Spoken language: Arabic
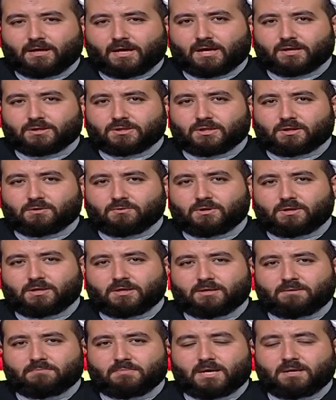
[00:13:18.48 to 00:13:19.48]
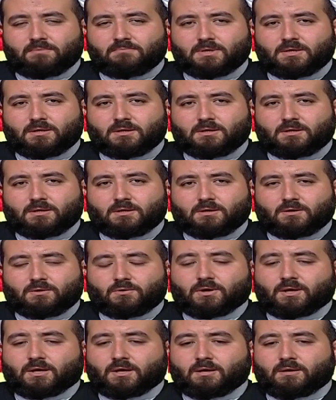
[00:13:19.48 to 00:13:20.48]
أرسلوا للإمام
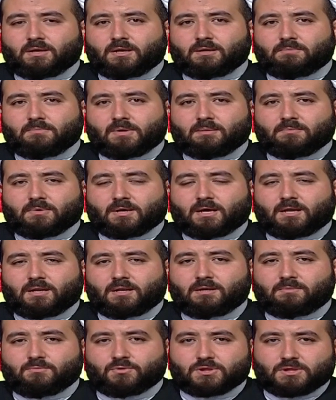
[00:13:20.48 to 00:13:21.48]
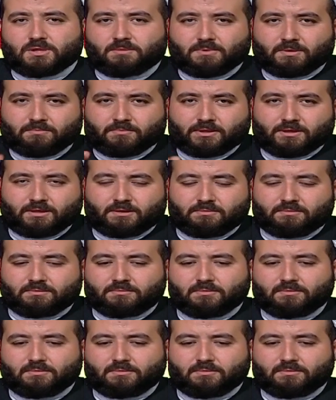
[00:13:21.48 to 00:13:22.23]
هنا الإمام قال لمسلم امضي